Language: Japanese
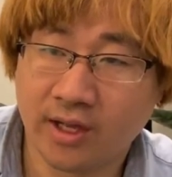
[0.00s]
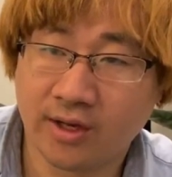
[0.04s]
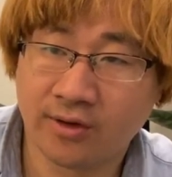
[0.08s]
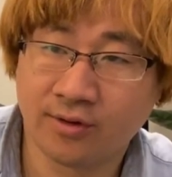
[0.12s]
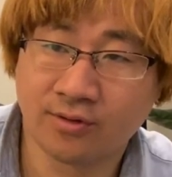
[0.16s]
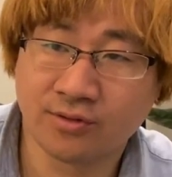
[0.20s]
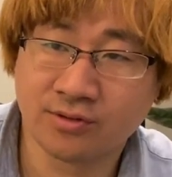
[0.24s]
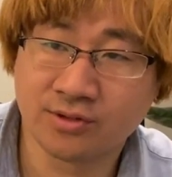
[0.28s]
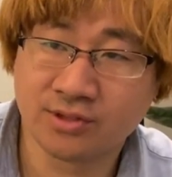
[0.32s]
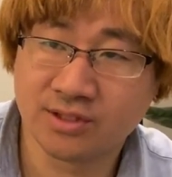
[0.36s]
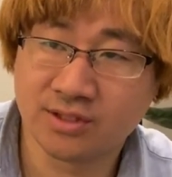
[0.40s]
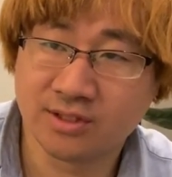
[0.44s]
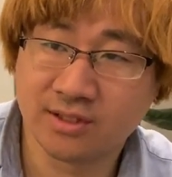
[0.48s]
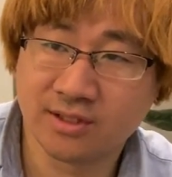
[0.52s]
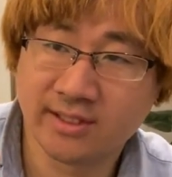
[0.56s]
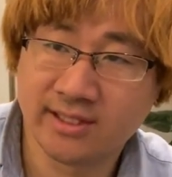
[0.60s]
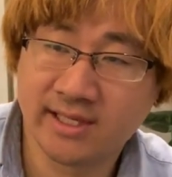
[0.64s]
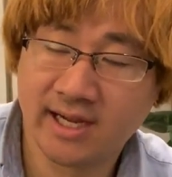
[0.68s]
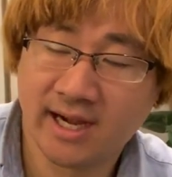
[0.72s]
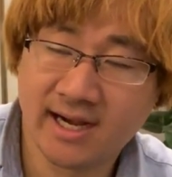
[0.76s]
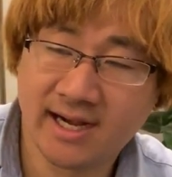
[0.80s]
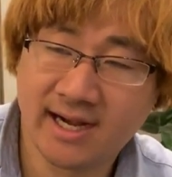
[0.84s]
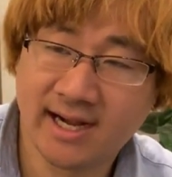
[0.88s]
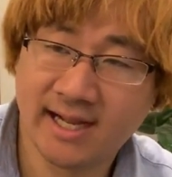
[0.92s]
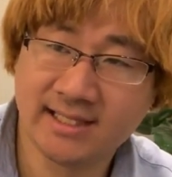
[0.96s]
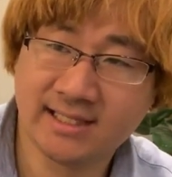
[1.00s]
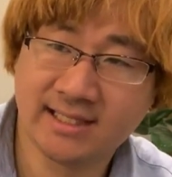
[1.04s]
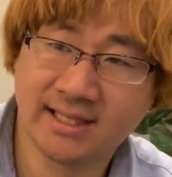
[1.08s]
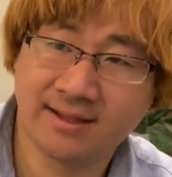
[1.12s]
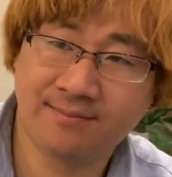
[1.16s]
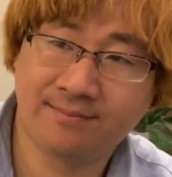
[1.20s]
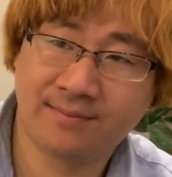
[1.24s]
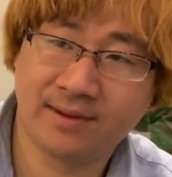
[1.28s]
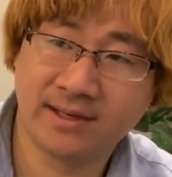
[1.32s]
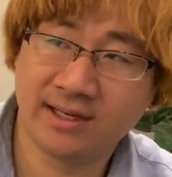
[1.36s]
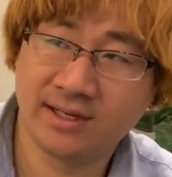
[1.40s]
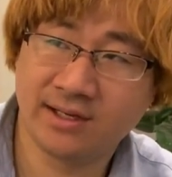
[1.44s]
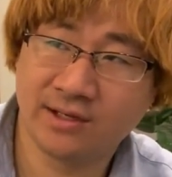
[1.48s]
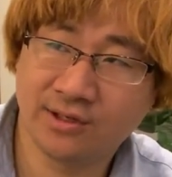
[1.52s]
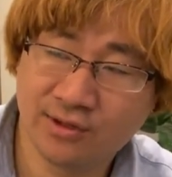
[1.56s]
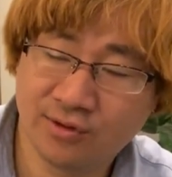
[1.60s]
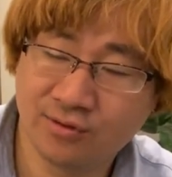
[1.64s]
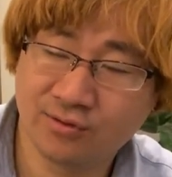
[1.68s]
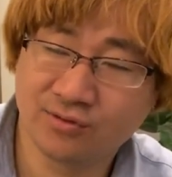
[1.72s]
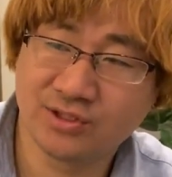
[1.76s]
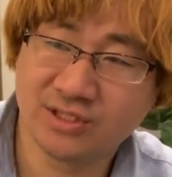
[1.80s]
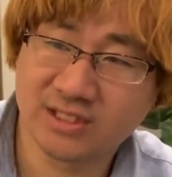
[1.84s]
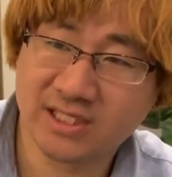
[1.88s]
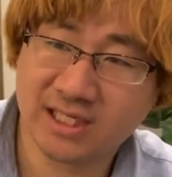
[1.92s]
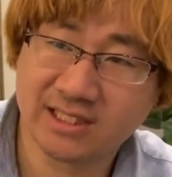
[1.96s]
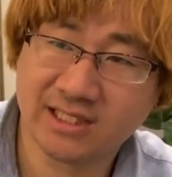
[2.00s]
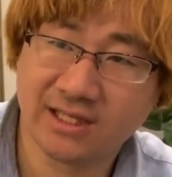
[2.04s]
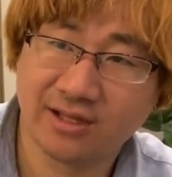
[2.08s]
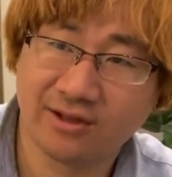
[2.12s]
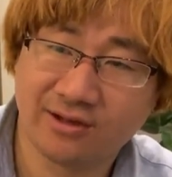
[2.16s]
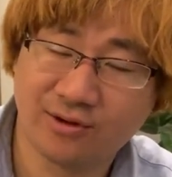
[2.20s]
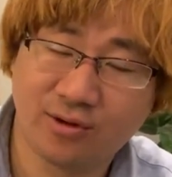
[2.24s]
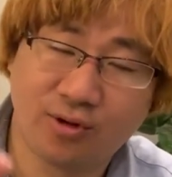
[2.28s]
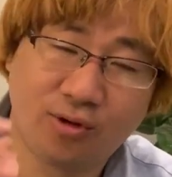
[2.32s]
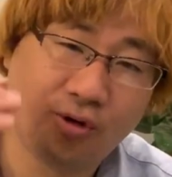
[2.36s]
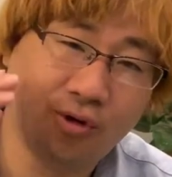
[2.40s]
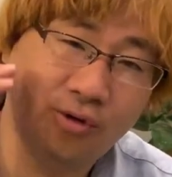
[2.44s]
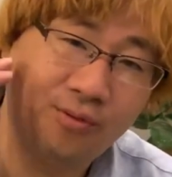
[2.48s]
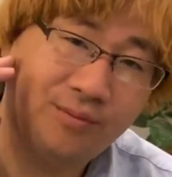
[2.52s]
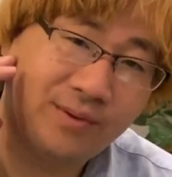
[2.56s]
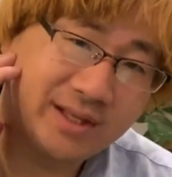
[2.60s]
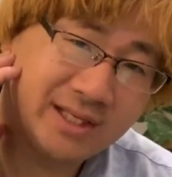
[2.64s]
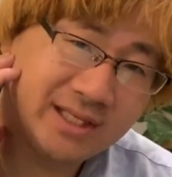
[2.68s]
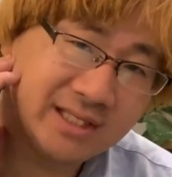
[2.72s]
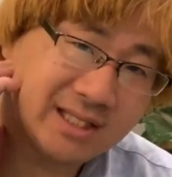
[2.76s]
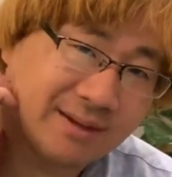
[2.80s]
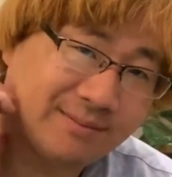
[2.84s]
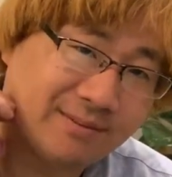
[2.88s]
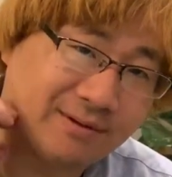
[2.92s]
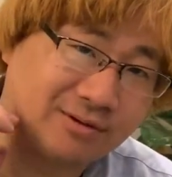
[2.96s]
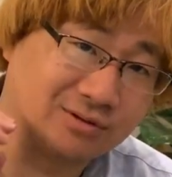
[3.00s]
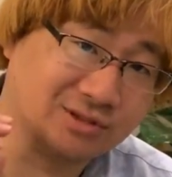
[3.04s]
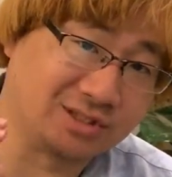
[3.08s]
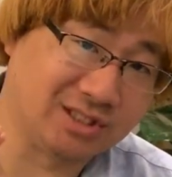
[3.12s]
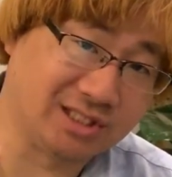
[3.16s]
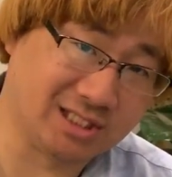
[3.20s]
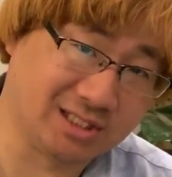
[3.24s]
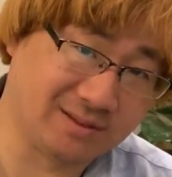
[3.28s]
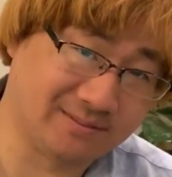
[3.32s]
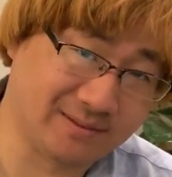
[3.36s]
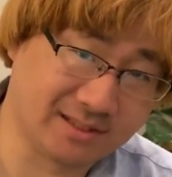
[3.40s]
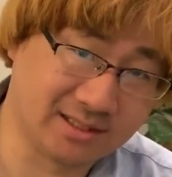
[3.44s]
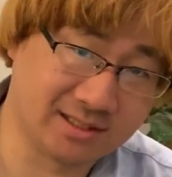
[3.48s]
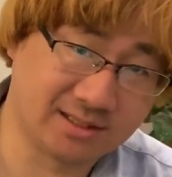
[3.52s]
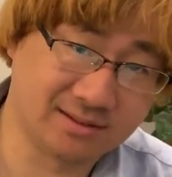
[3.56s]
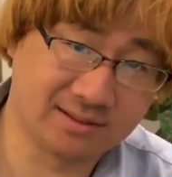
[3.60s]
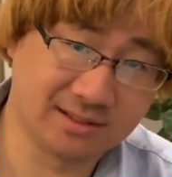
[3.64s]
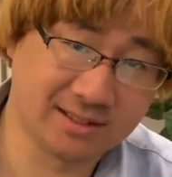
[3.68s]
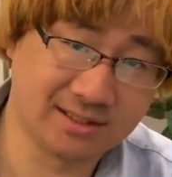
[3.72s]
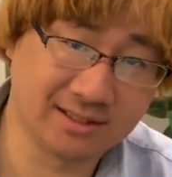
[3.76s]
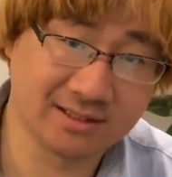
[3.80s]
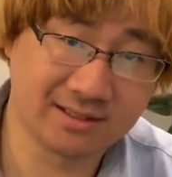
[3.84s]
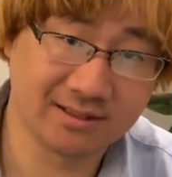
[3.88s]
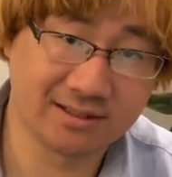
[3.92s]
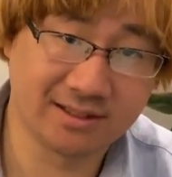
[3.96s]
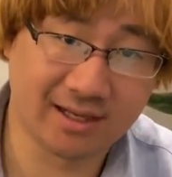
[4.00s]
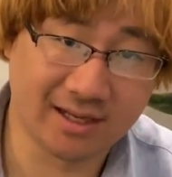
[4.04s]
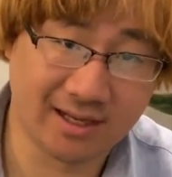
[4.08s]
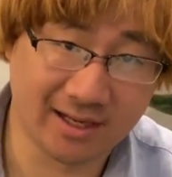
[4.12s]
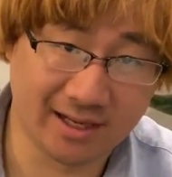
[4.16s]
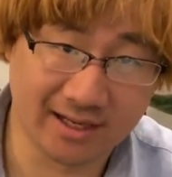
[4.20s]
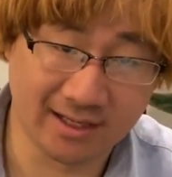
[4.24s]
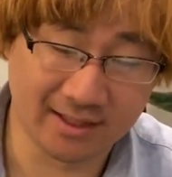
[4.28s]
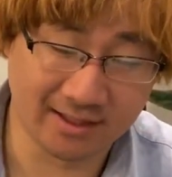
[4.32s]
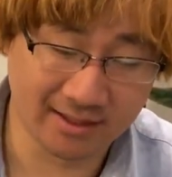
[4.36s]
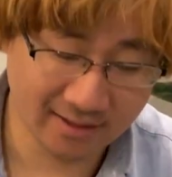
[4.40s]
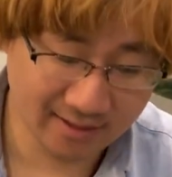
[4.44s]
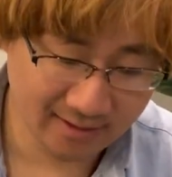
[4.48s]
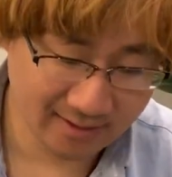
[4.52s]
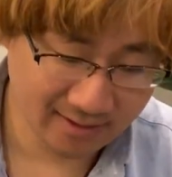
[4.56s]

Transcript: あの100回転までの打ち方より多めに球を打ち出します、はい